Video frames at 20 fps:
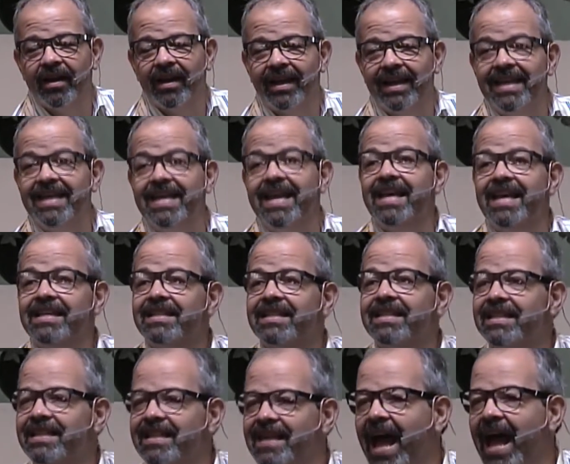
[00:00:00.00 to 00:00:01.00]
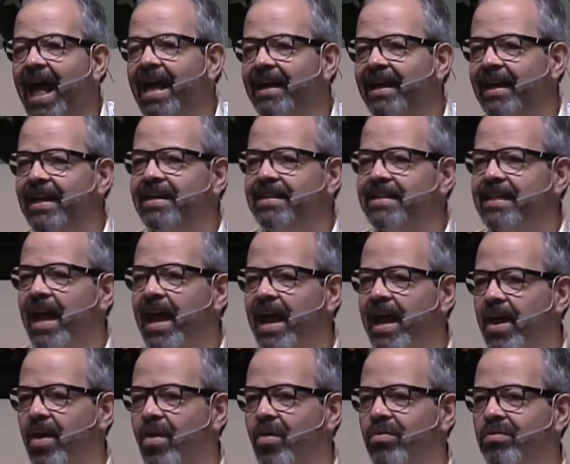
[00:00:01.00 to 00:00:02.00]
e ensinar em
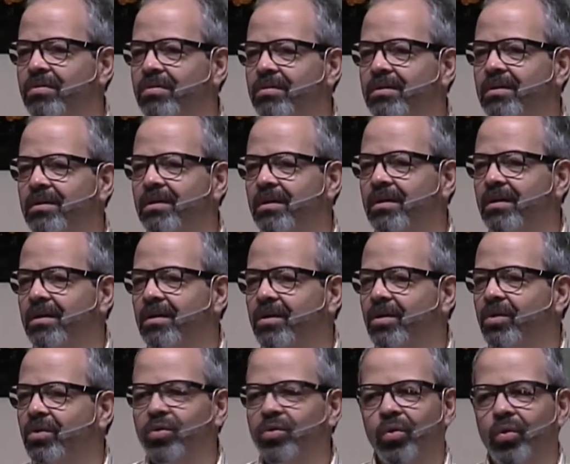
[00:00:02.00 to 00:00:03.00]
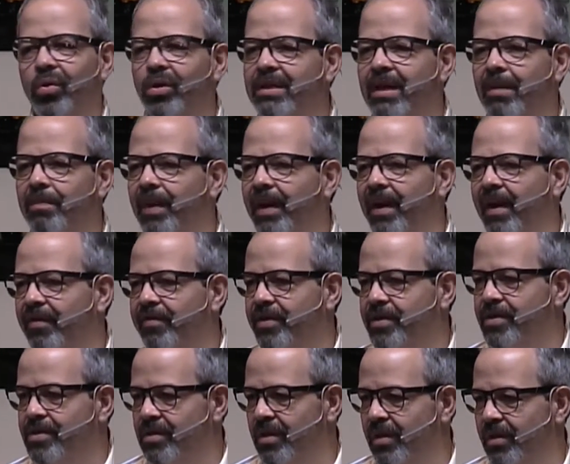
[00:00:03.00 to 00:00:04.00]
Israel toda a palavra
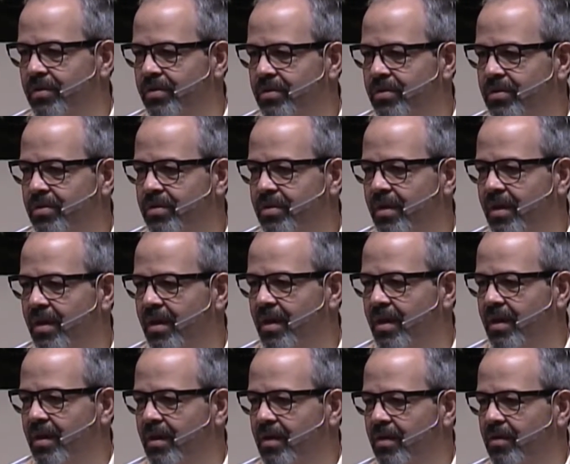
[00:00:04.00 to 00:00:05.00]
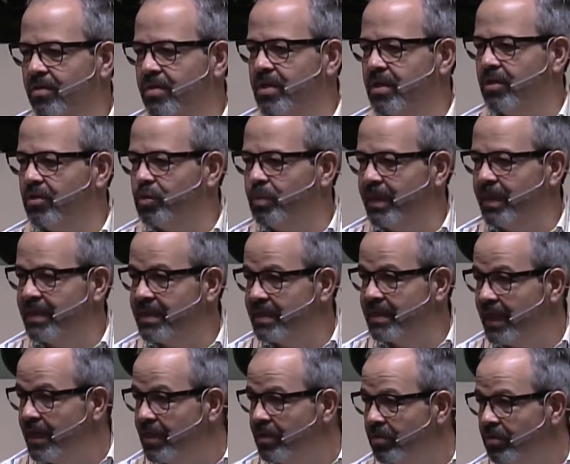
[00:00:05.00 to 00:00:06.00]
de Deus, os seus
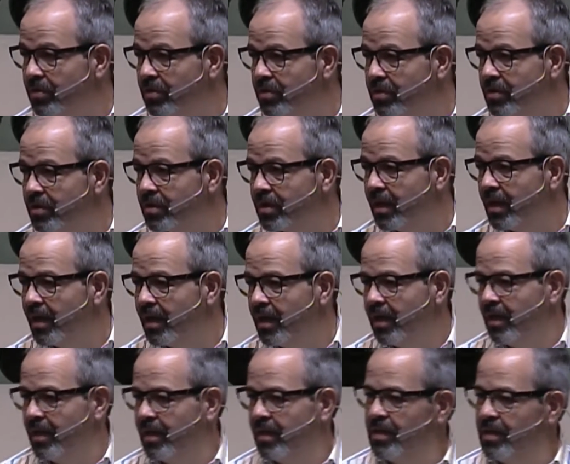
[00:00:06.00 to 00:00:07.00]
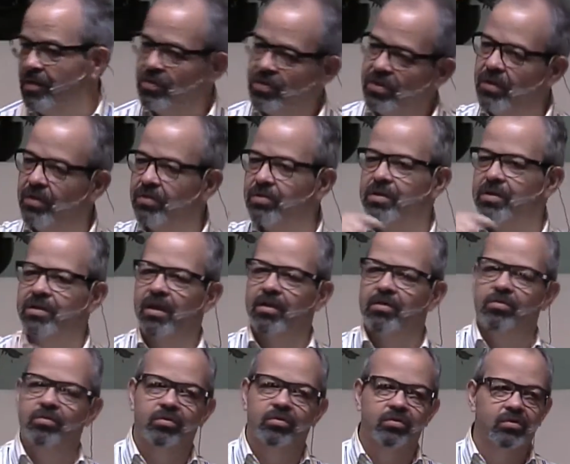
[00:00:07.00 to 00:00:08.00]
preceitos e os seus
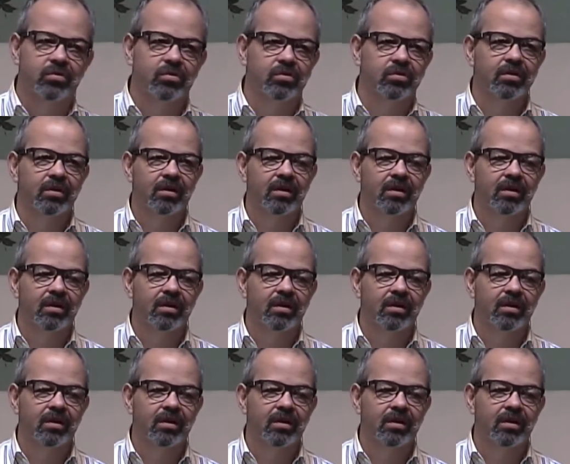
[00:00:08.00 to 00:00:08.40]
estatutos.